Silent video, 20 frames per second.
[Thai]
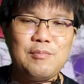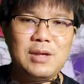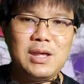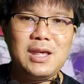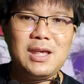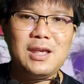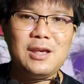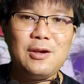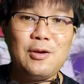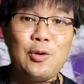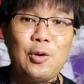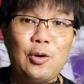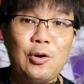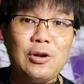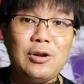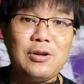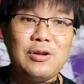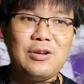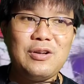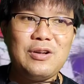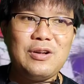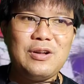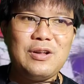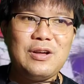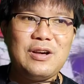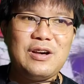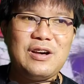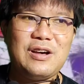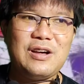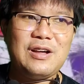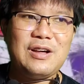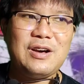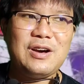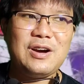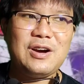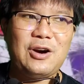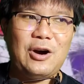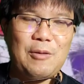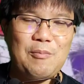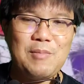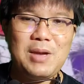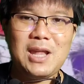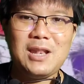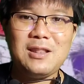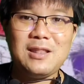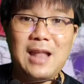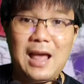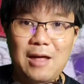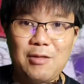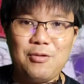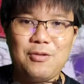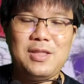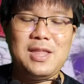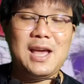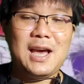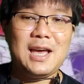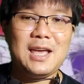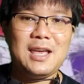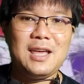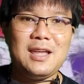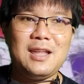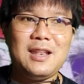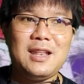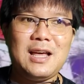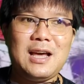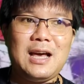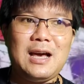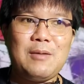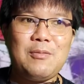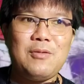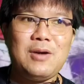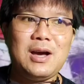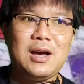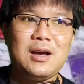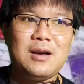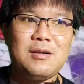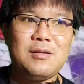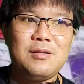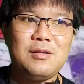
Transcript: มีคนคอมเมนต์น่าสนใจนะครับว่า